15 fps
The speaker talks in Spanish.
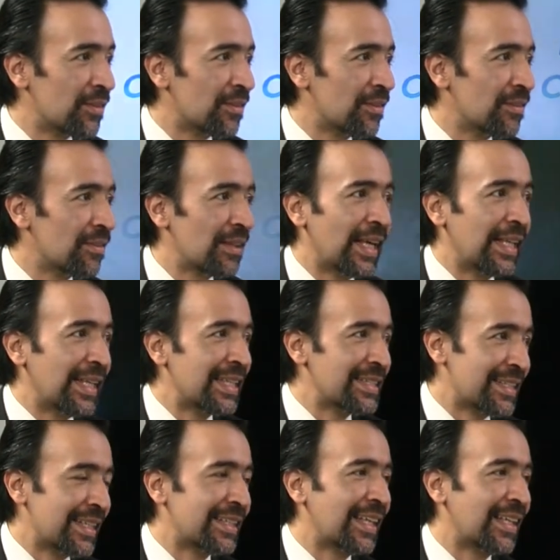¿no? En
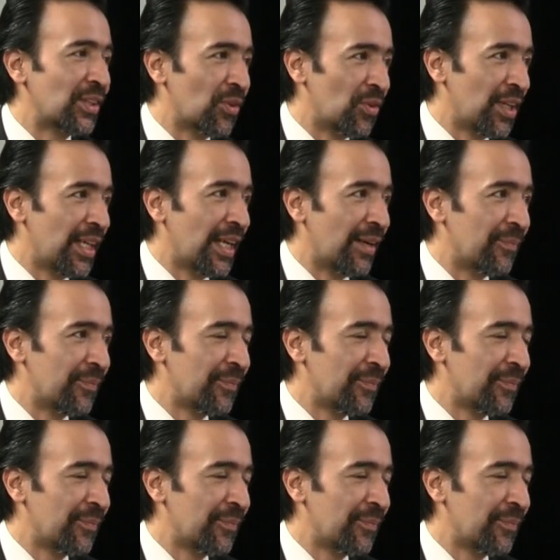estricta teoría.